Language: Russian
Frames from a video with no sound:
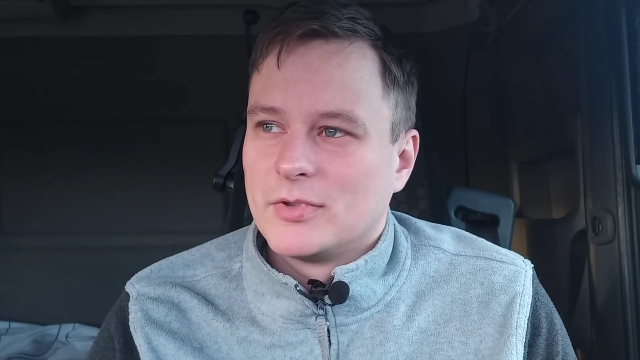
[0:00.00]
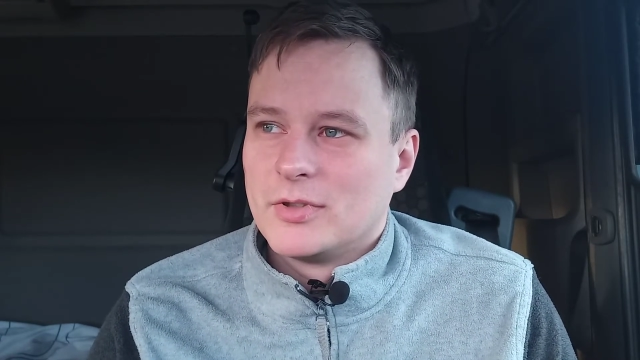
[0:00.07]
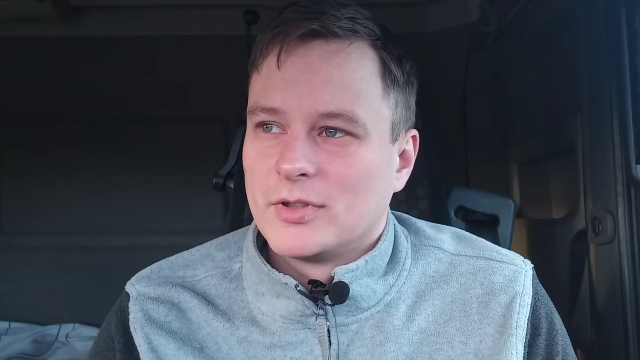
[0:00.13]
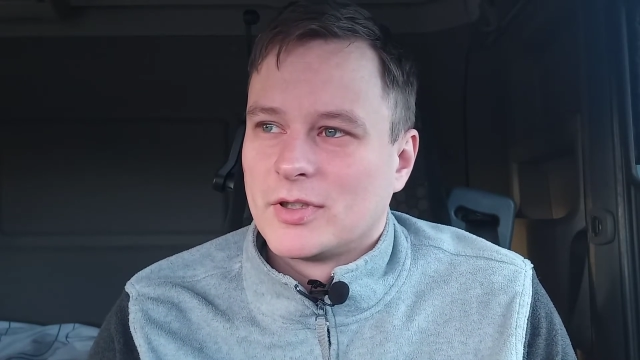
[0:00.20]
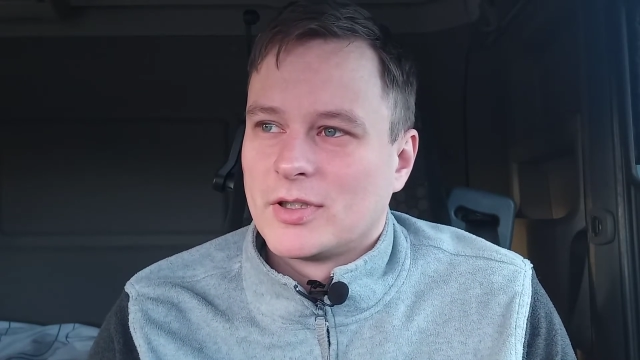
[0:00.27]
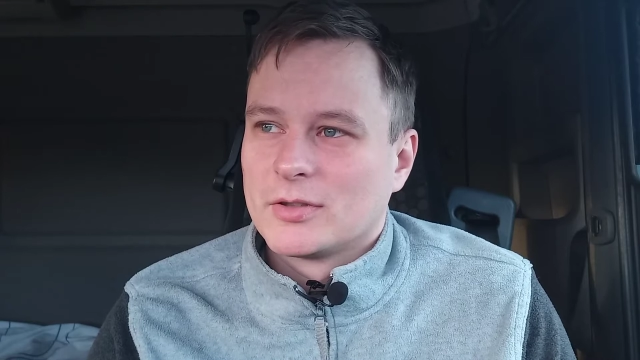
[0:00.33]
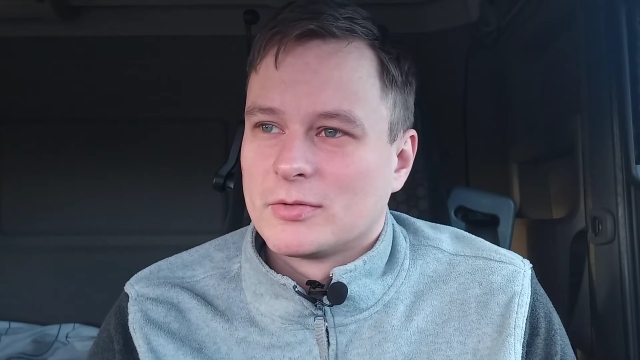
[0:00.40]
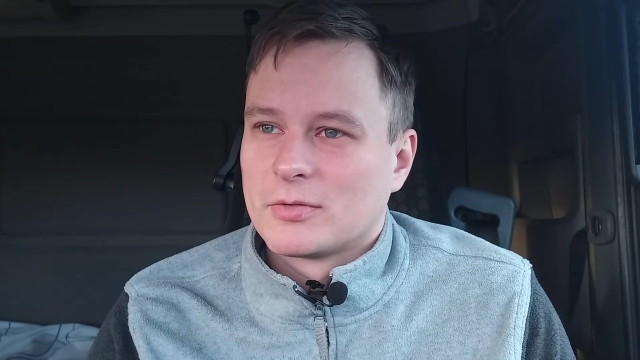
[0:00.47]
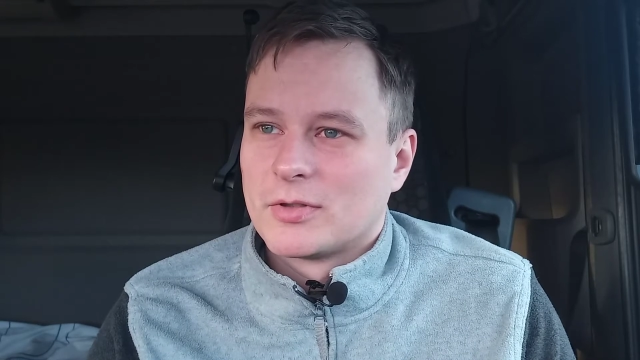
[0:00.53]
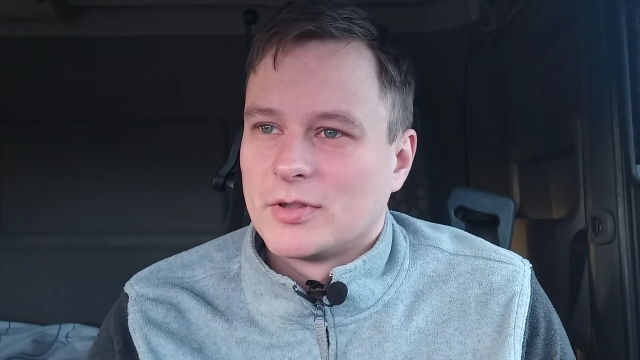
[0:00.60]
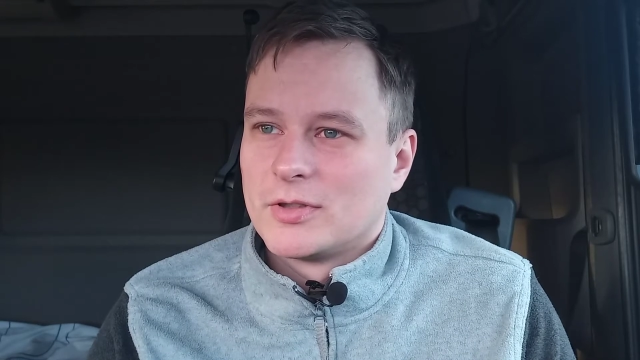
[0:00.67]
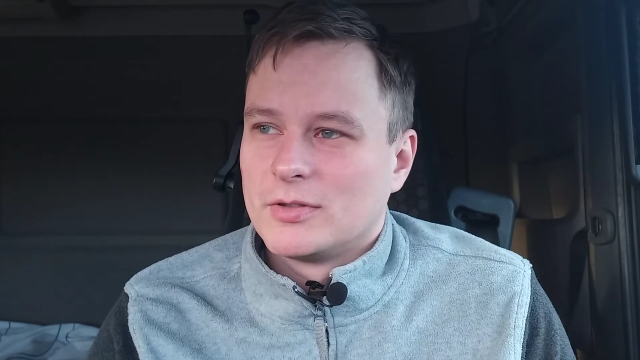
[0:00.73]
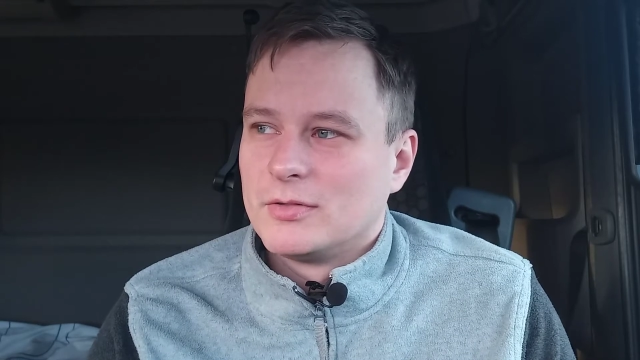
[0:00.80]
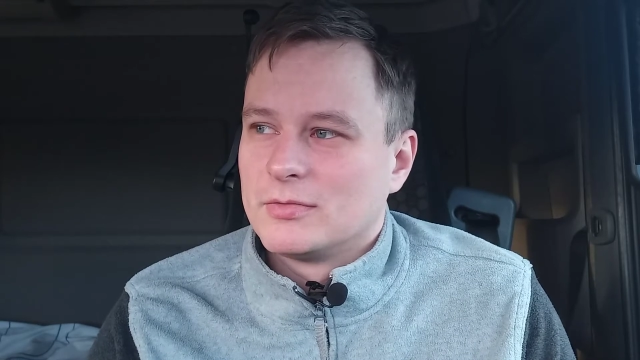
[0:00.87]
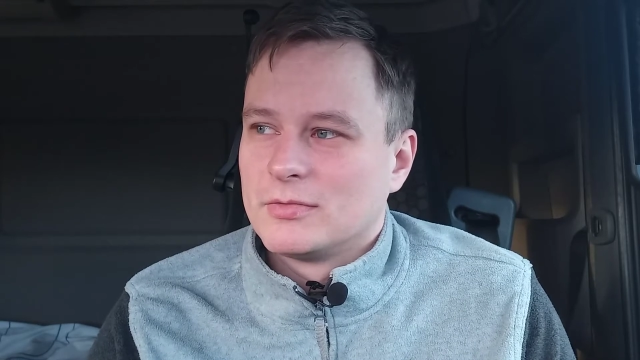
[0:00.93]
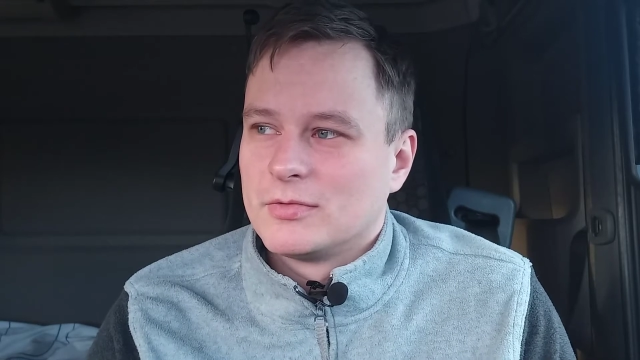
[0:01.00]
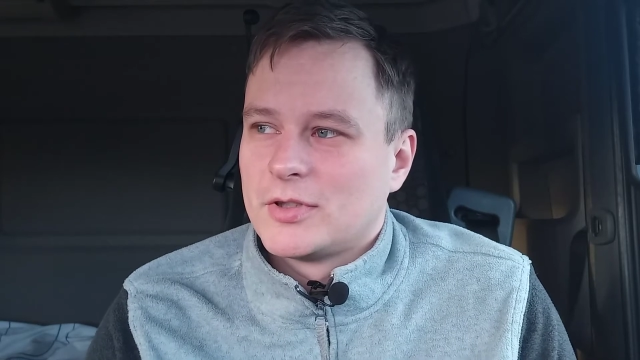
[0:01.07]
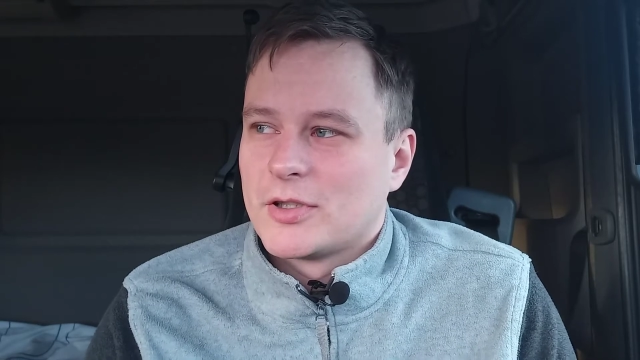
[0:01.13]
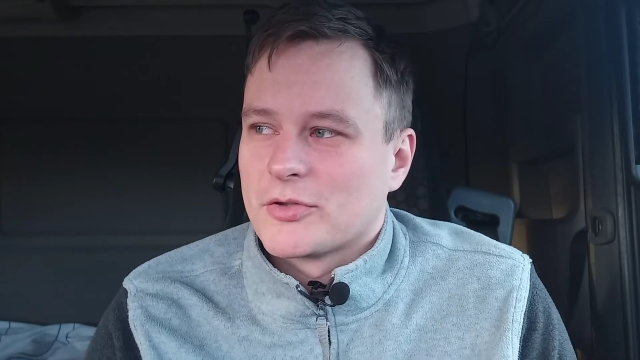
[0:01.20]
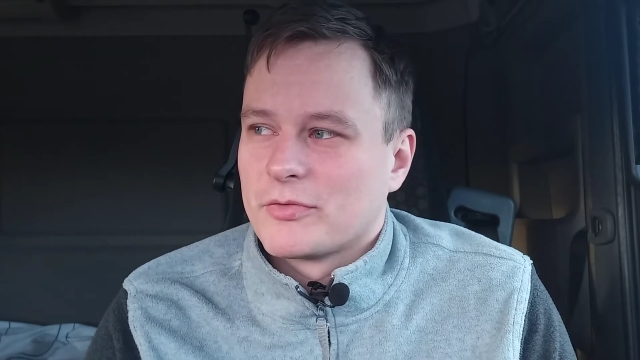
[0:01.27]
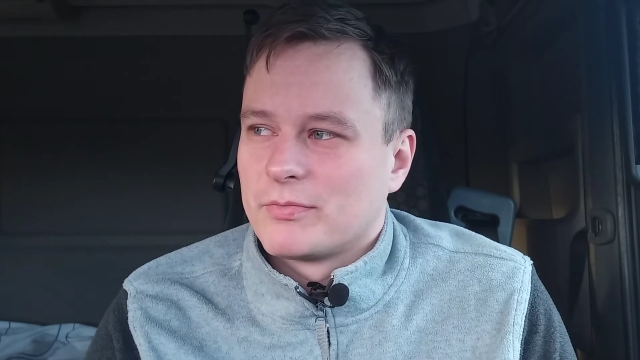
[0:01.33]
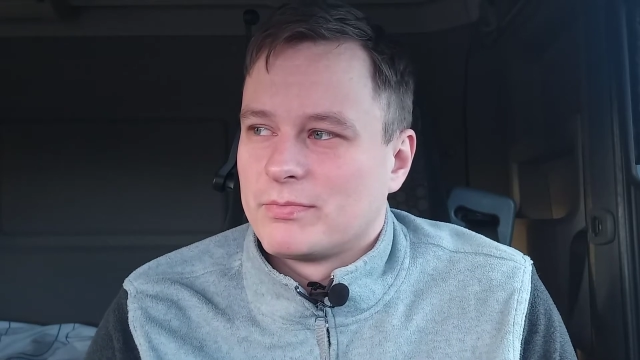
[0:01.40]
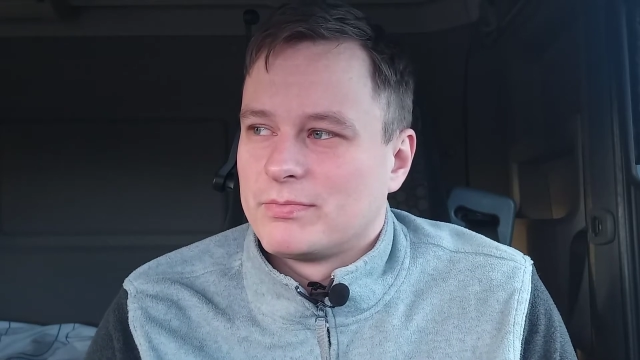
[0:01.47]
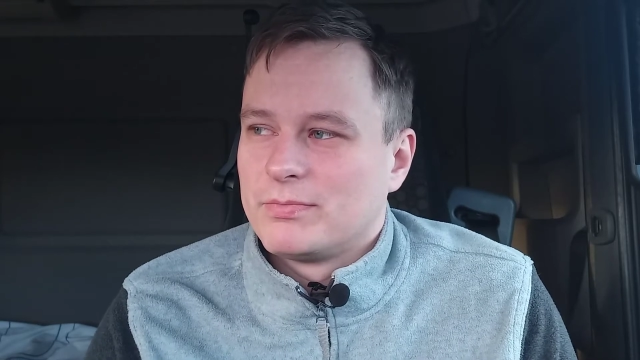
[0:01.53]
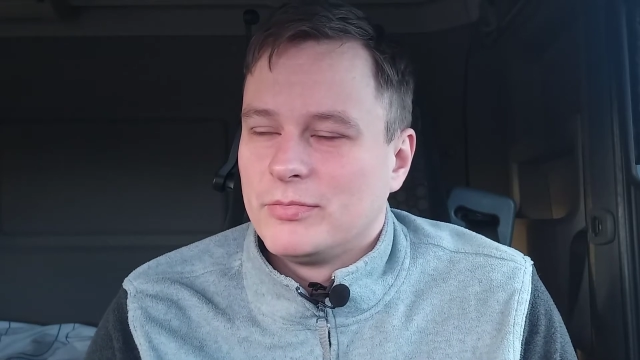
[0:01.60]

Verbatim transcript: на которые ну, ну даже,